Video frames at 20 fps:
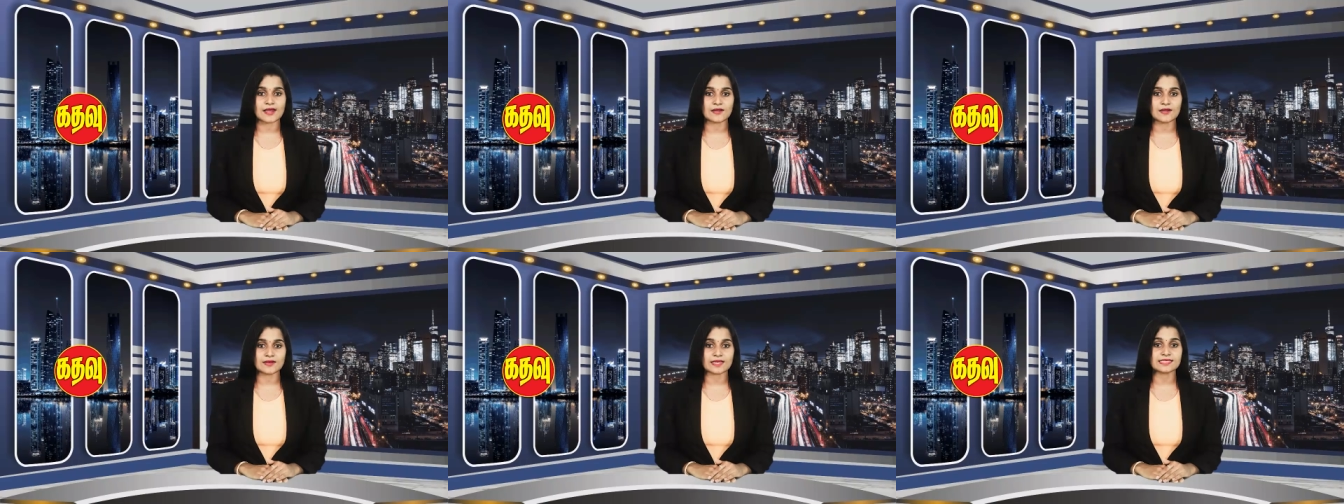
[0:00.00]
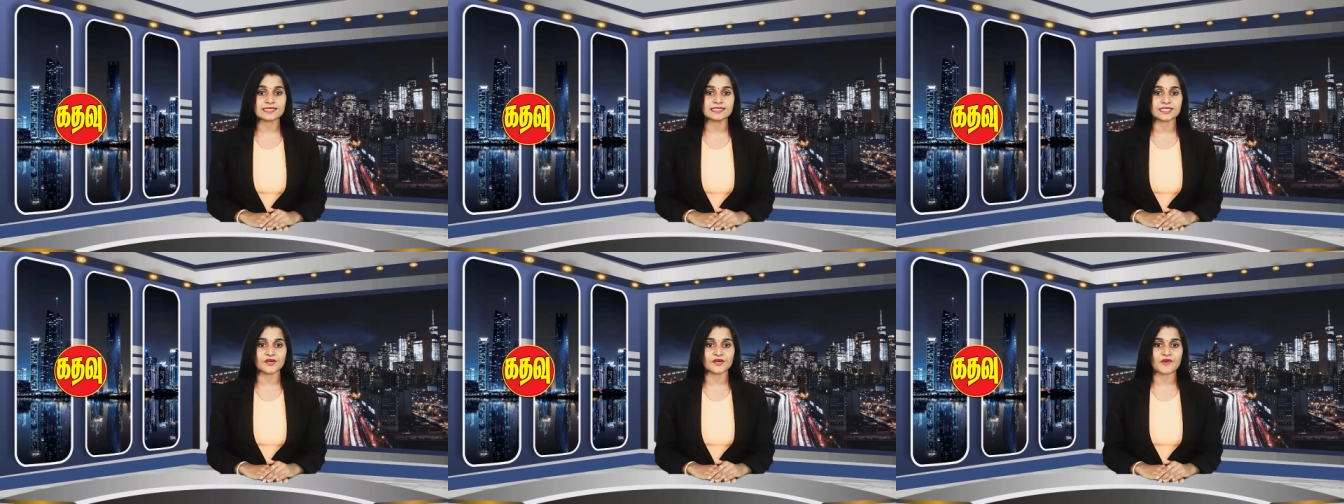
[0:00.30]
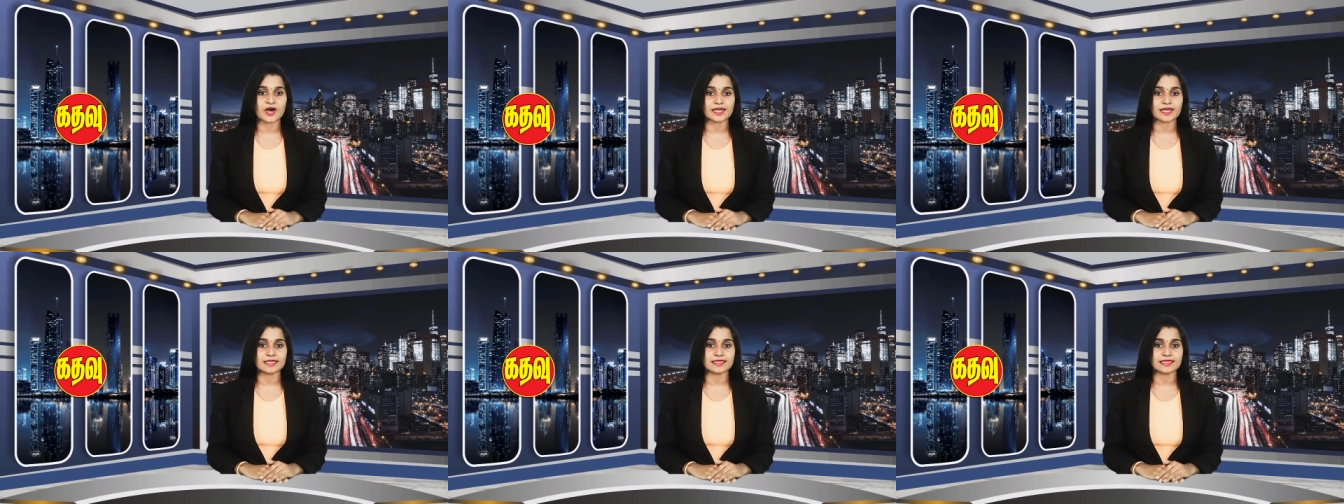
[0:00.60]
டக்ளஸ்
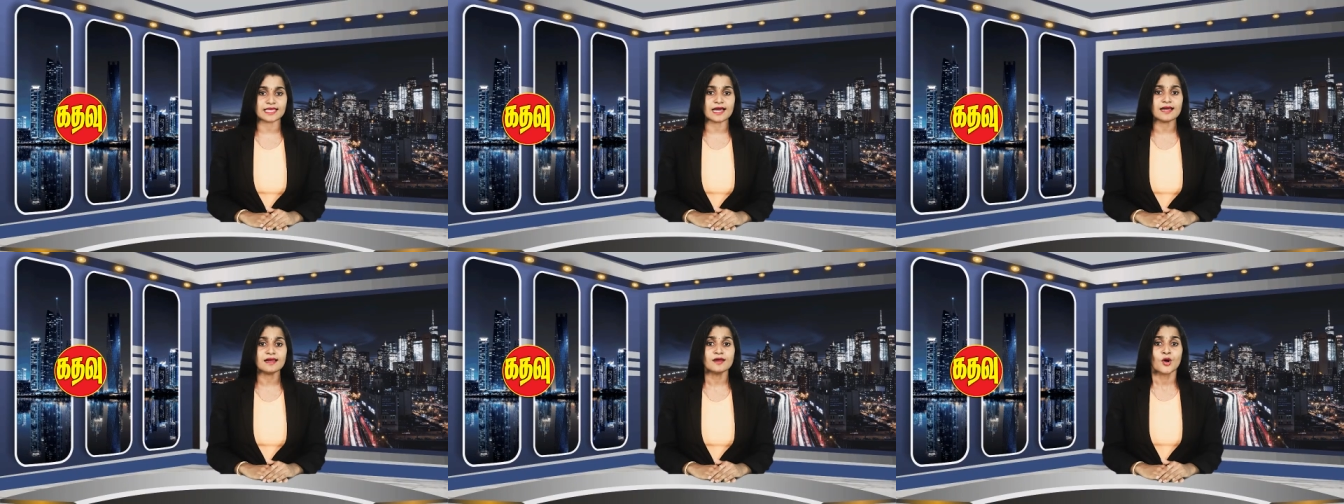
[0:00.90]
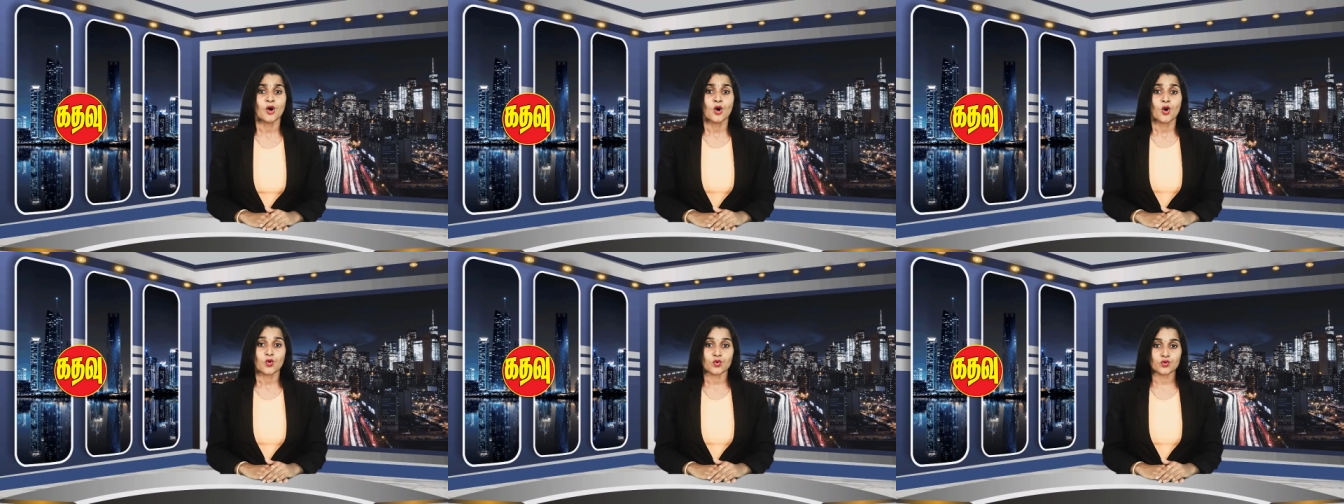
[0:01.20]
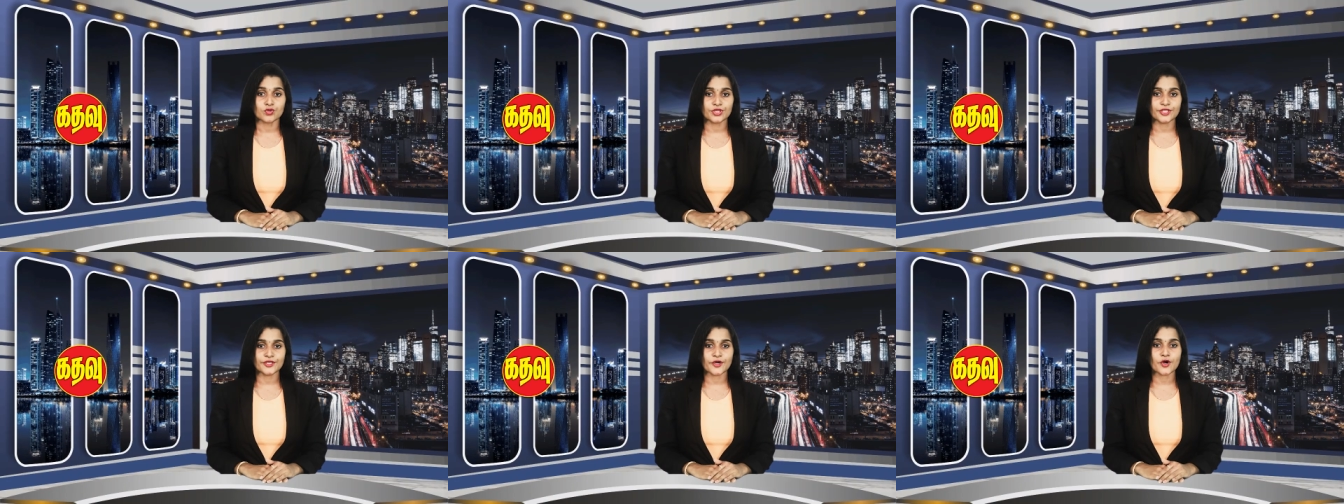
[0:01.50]
தேவானந்தா
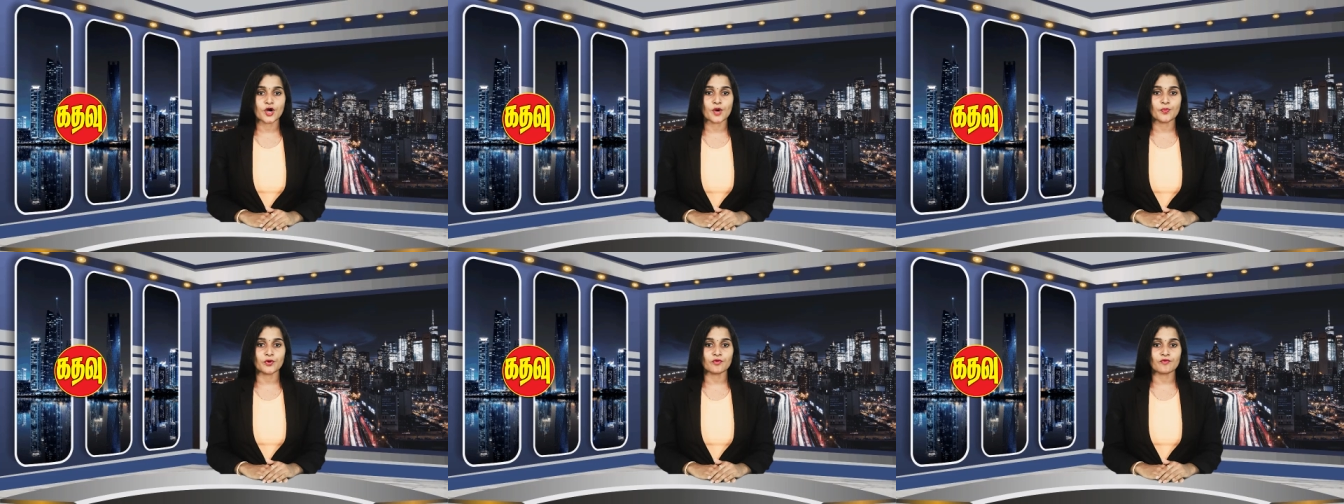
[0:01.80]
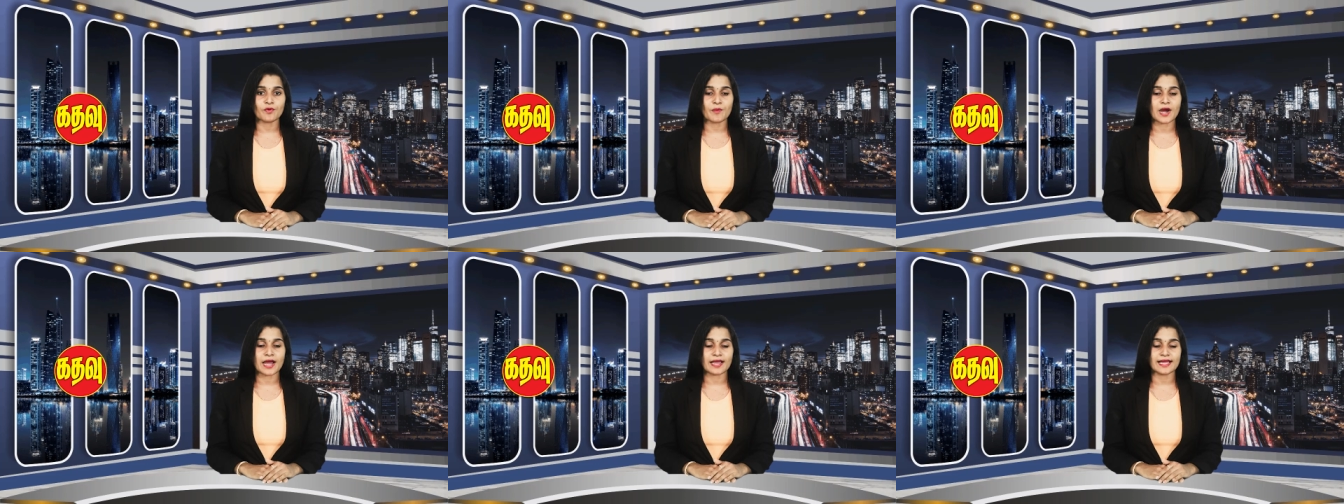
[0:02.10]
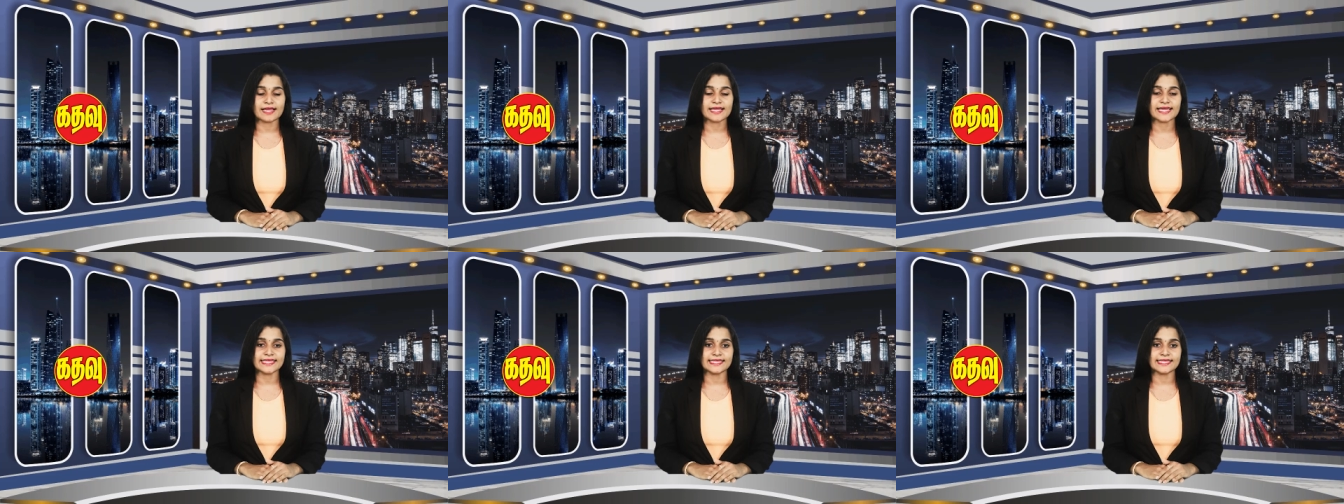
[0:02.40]
உத்தியோகபூர்வமாக